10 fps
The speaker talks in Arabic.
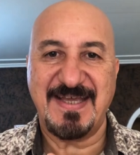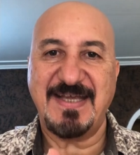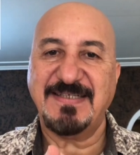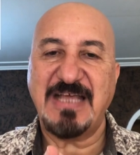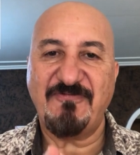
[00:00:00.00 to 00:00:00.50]

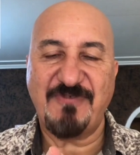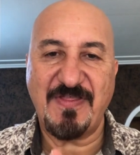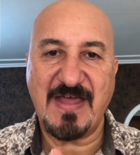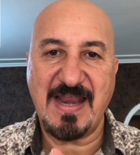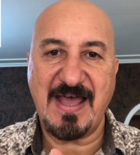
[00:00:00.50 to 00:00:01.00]
إحدى
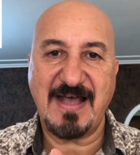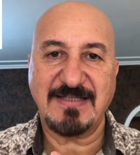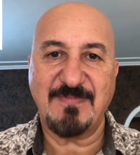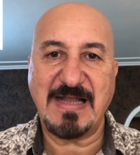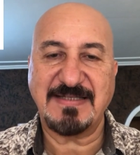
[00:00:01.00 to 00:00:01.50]

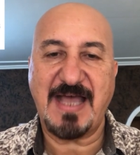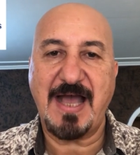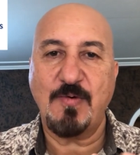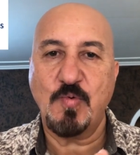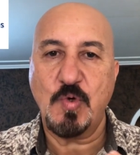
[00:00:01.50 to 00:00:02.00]
الفضلات مال
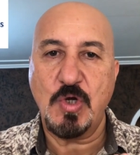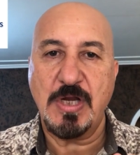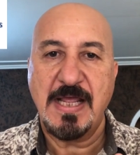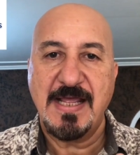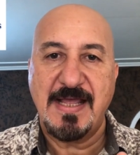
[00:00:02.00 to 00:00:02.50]
تحول